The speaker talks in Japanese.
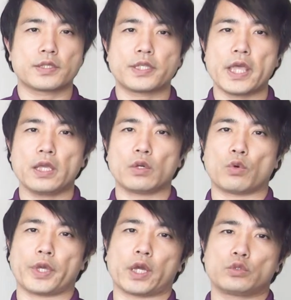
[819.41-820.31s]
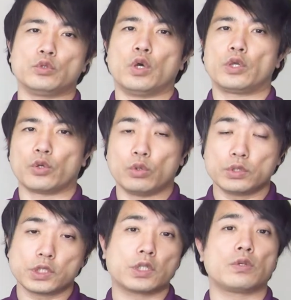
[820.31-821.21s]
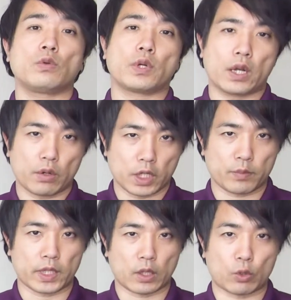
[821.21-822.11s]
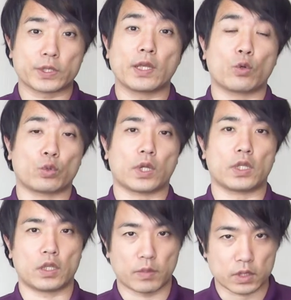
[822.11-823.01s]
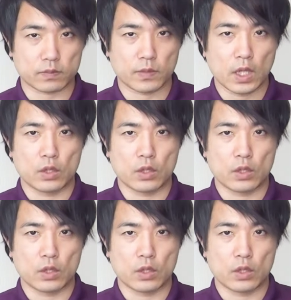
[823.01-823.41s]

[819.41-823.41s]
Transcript: せんごひゃくよんじゅうキロカロリーまで抑えることができます。